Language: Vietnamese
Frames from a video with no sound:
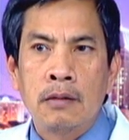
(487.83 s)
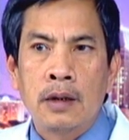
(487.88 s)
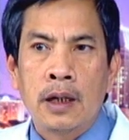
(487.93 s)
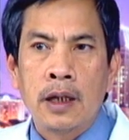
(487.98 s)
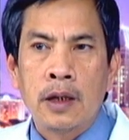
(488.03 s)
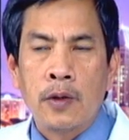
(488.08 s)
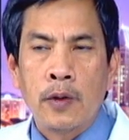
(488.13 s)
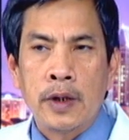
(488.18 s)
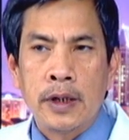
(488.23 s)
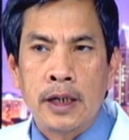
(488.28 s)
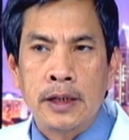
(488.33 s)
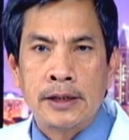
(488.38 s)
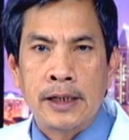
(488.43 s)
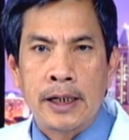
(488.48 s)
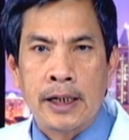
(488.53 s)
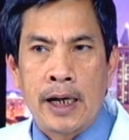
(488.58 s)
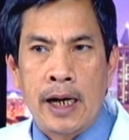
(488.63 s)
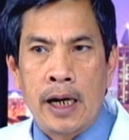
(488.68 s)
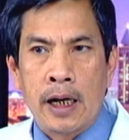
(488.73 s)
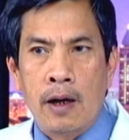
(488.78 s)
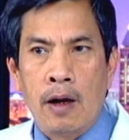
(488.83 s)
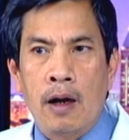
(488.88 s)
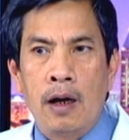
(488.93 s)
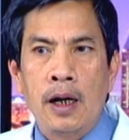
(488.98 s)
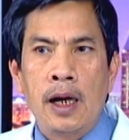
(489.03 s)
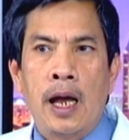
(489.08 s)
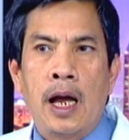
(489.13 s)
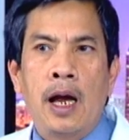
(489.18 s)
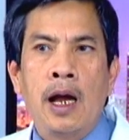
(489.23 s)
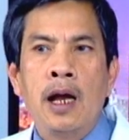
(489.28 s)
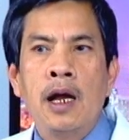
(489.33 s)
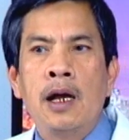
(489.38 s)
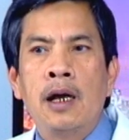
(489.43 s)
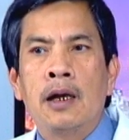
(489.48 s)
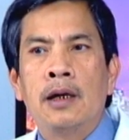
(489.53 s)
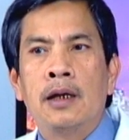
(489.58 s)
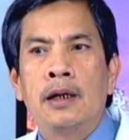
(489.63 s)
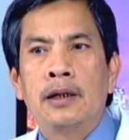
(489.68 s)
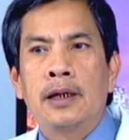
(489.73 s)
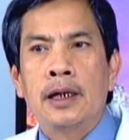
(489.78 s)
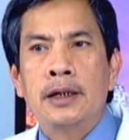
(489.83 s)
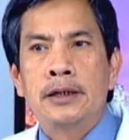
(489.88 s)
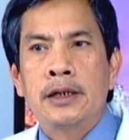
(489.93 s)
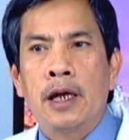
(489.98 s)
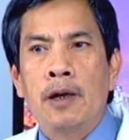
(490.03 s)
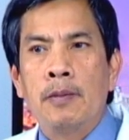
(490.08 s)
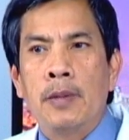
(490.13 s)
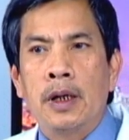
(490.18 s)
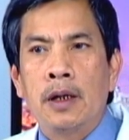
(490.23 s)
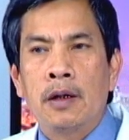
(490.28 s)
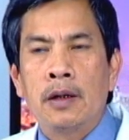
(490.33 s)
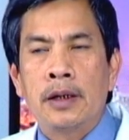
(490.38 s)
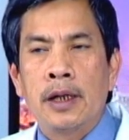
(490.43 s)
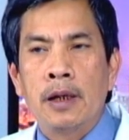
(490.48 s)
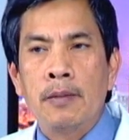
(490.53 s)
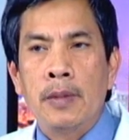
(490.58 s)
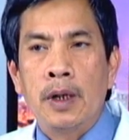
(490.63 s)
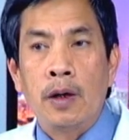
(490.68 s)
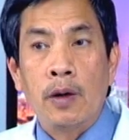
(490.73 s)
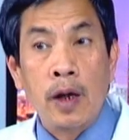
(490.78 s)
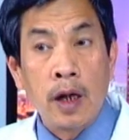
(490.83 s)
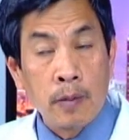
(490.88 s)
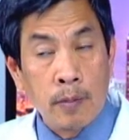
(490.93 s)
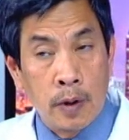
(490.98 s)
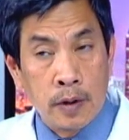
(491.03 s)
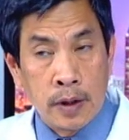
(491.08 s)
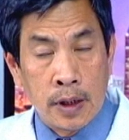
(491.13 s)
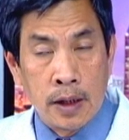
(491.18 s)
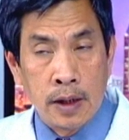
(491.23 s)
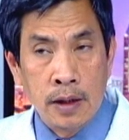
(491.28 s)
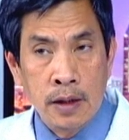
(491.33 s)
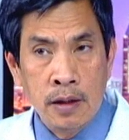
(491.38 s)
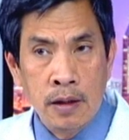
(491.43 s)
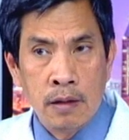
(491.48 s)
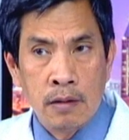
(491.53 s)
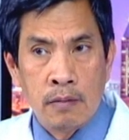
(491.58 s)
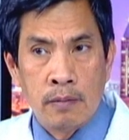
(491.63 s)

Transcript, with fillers: cái chuyện gì xảy ra đó là tại sao mình có thể bị loét bao tử,